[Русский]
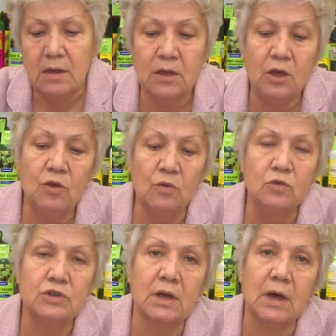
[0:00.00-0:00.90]
Ее
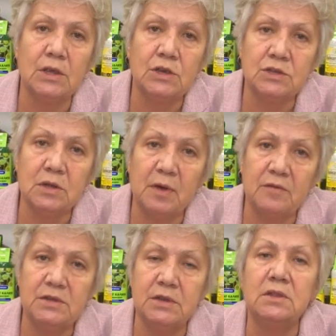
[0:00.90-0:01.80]
можно, конечно,
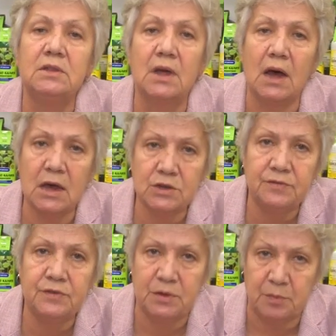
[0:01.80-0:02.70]
повесить
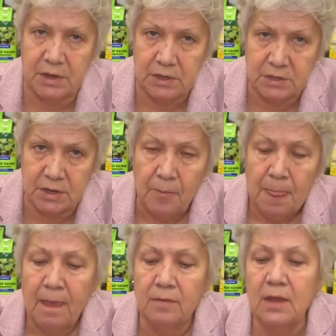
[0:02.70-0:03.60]
даже в теплице
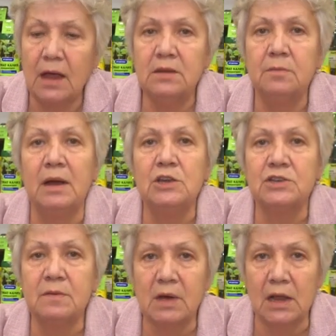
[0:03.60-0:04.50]
над
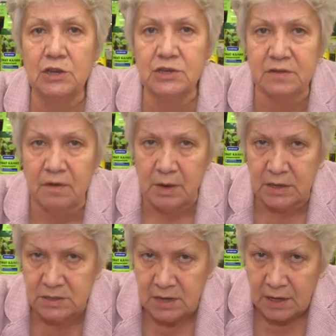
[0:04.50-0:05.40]
большим количеством
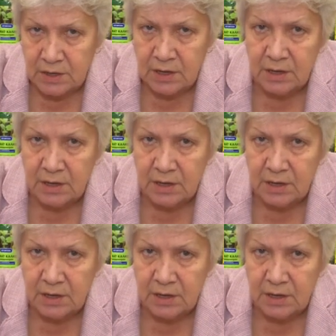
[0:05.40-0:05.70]
рассады.